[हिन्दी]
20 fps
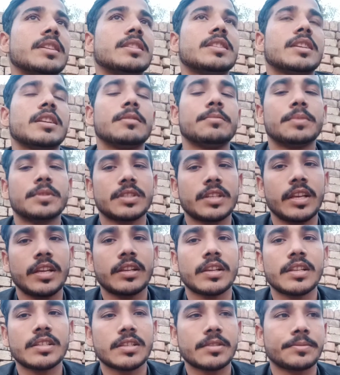चैनल पर एक लाख
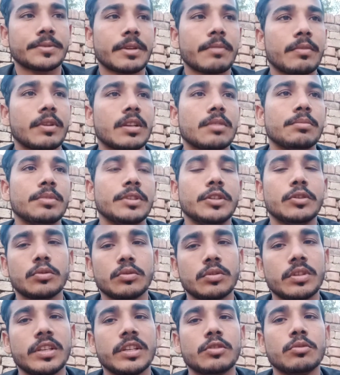सब्सक्राइबर कम्प्लीट हो
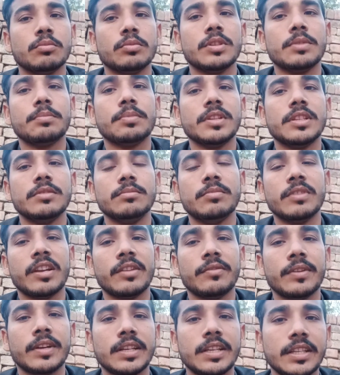गया तो मुझे प्लीज़
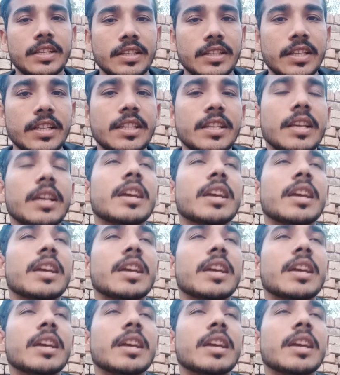वेरीफाइड टिक दे दें